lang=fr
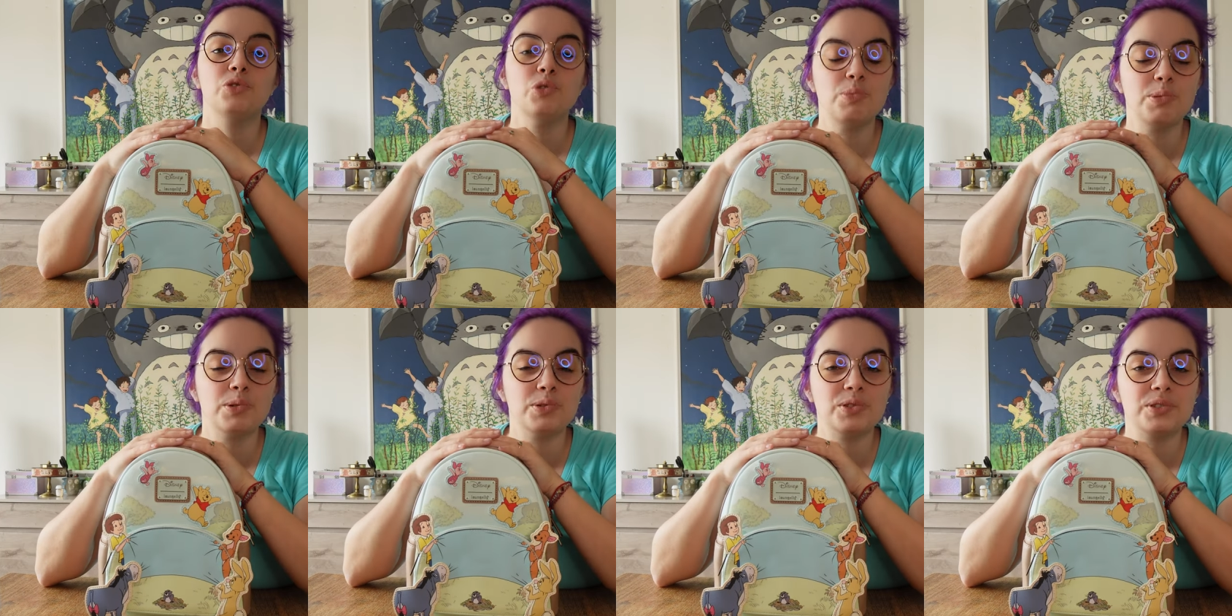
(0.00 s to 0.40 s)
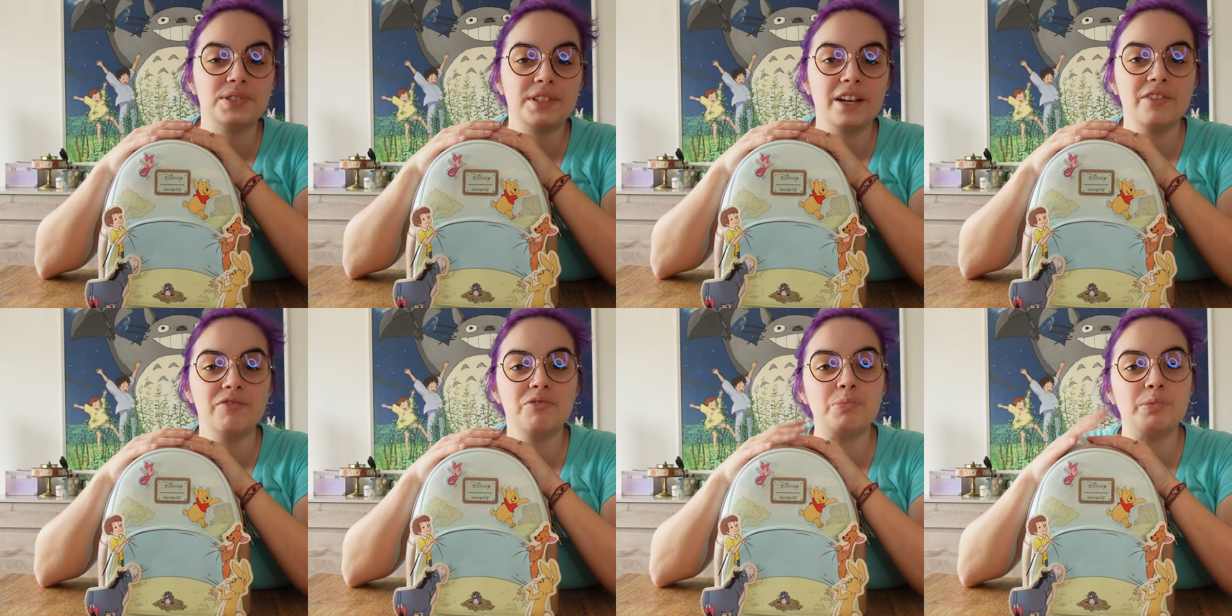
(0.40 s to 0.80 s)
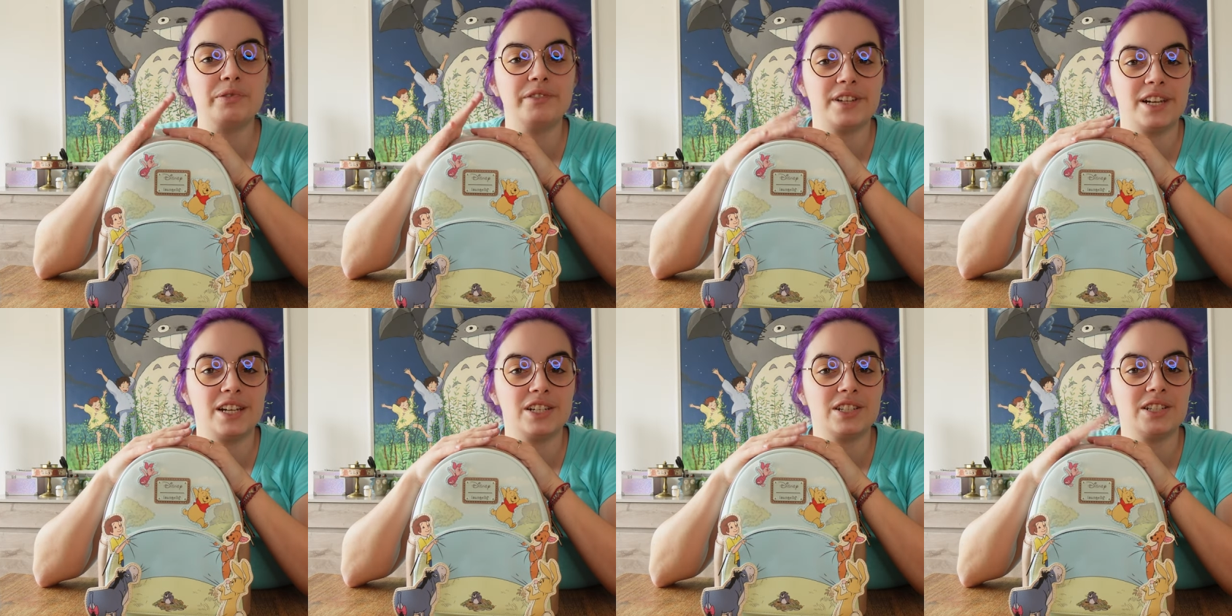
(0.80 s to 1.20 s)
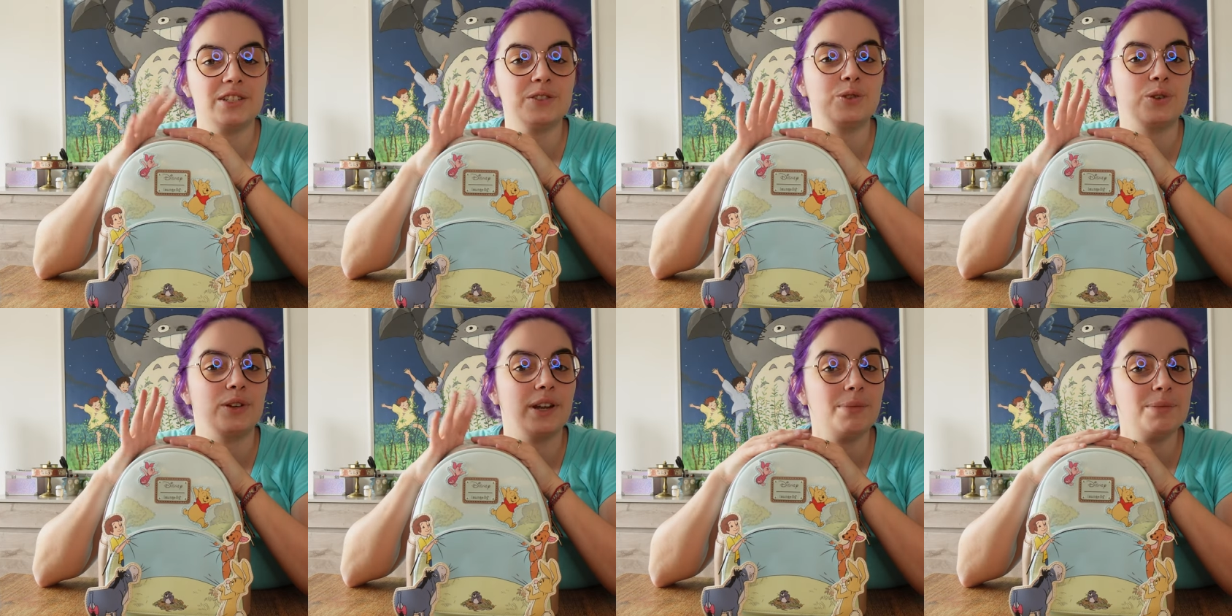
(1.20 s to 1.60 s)
tout pour ce sac, vous pouvez l'acheter
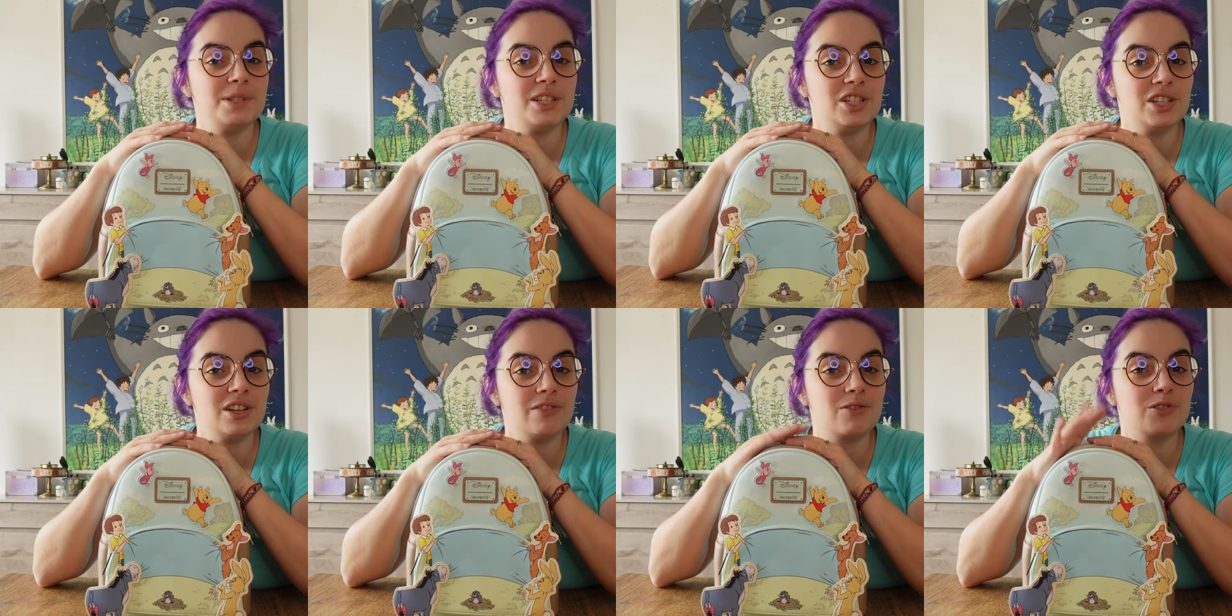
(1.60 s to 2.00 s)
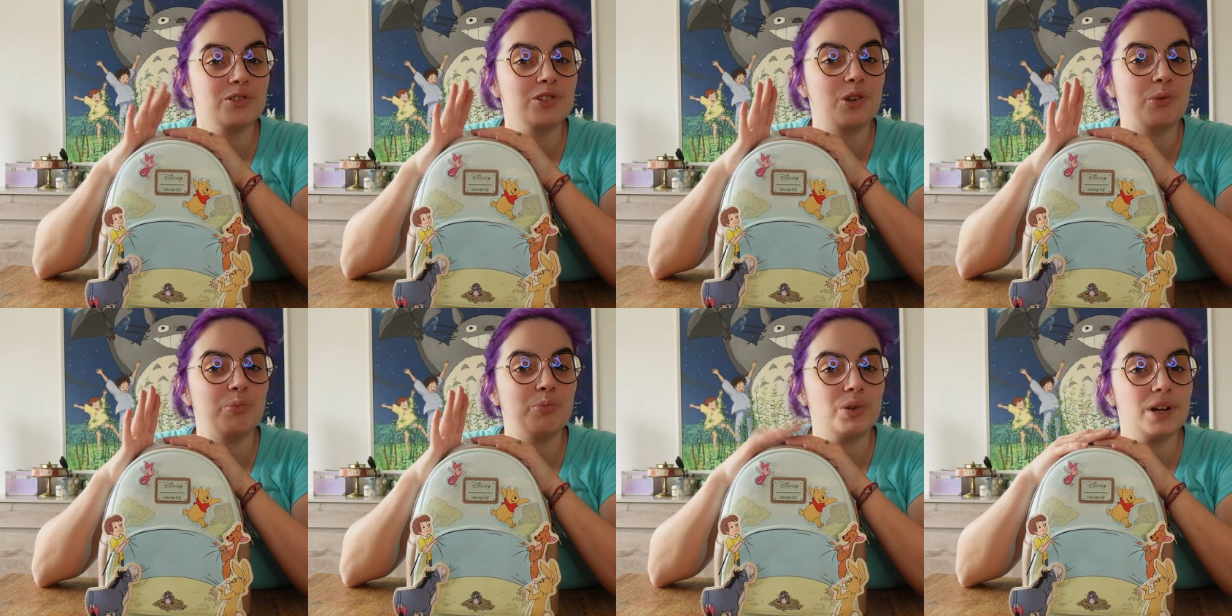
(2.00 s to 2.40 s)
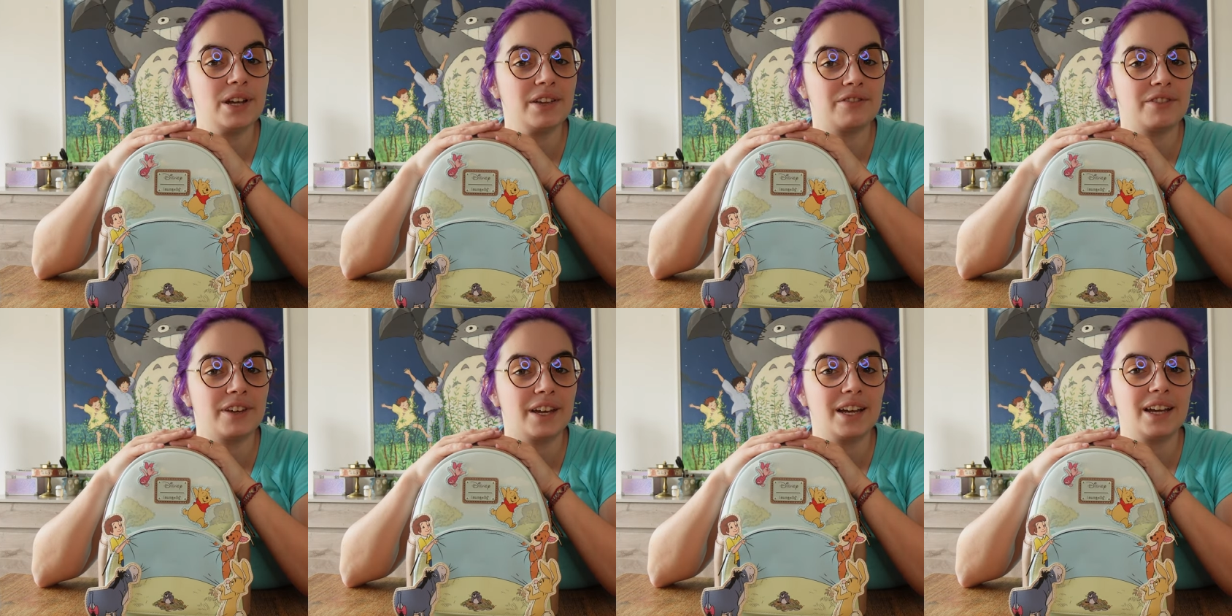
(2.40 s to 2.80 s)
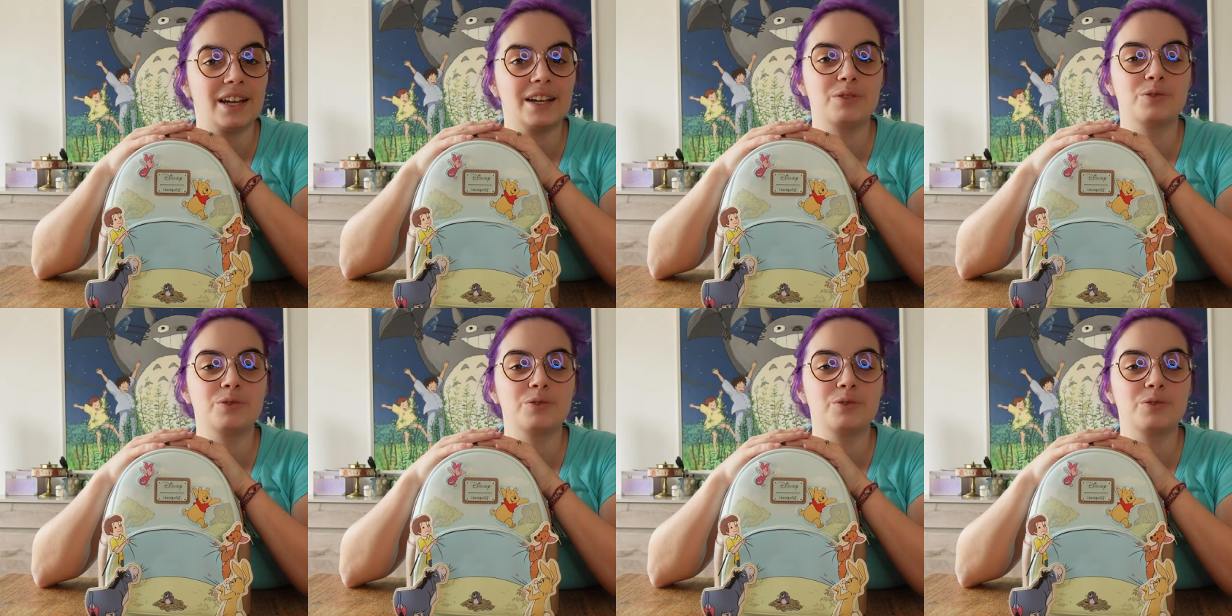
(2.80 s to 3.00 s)
sur lapetitechèvreshop.fr